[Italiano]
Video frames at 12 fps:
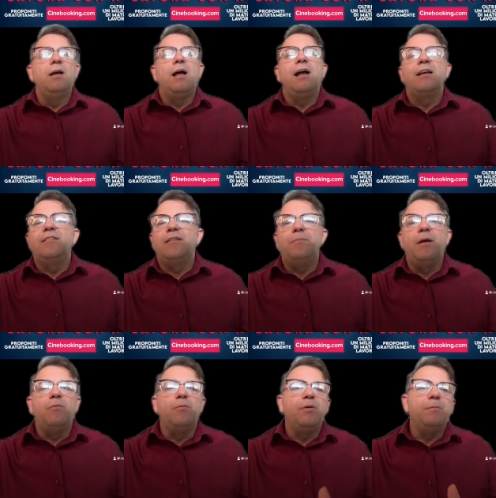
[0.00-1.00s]
Anche se
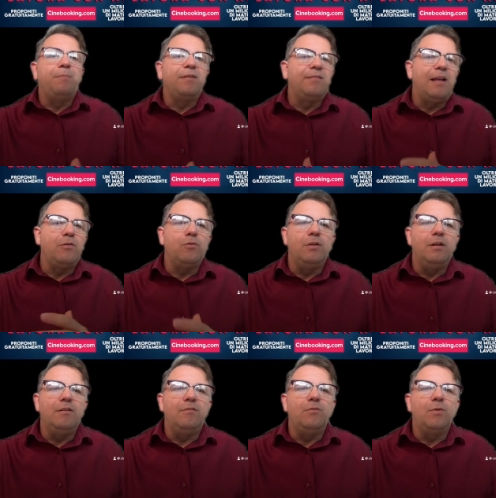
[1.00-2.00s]
abbiamo poi in passato
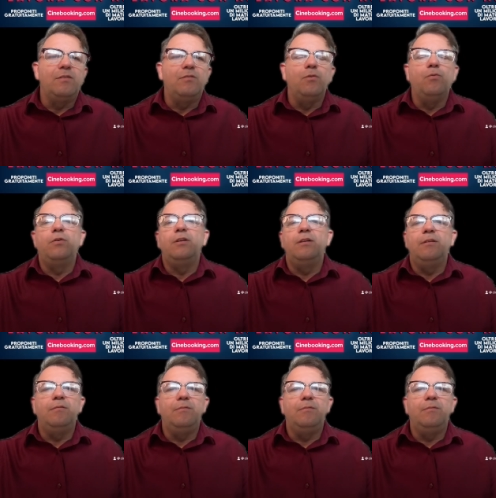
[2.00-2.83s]
delle situazioni, di